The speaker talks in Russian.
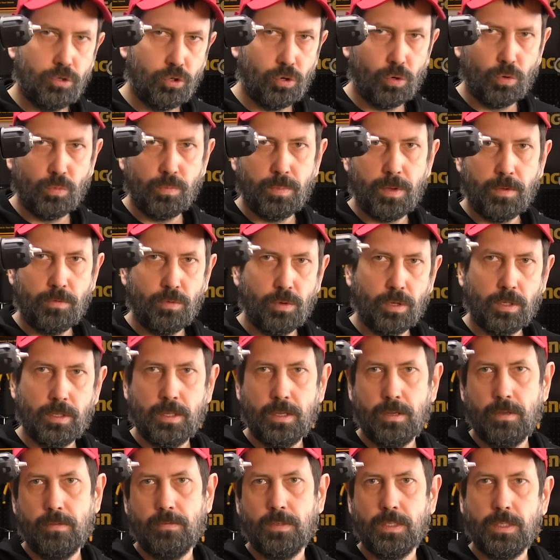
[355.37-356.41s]
шуруповерт
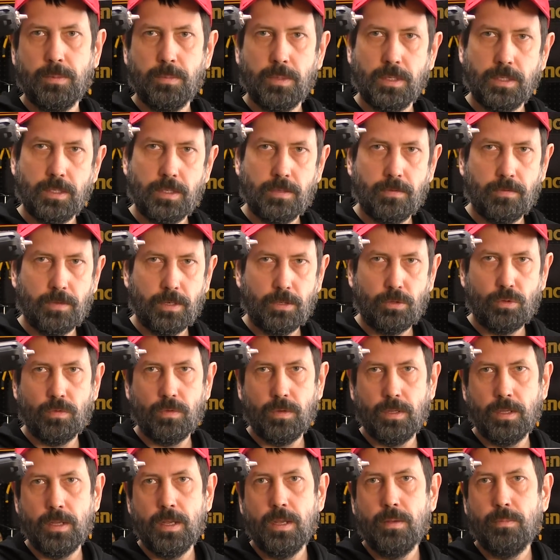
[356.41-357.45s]
на
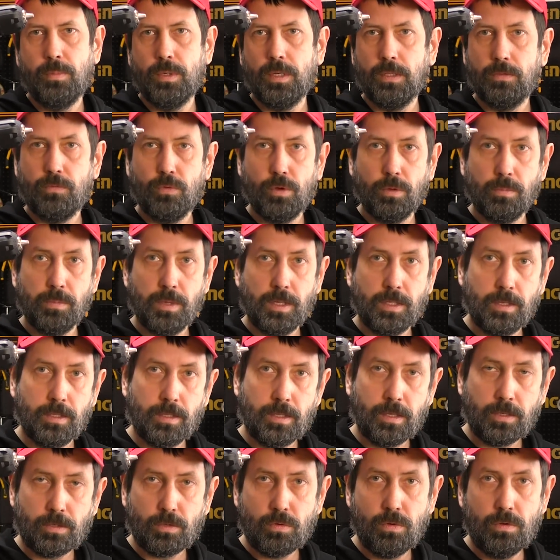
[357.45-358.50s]
18-вольтовой платформе от
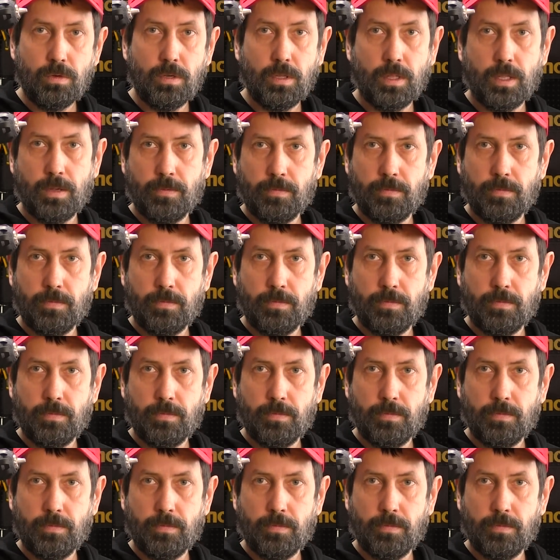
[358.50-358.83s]
Interscope,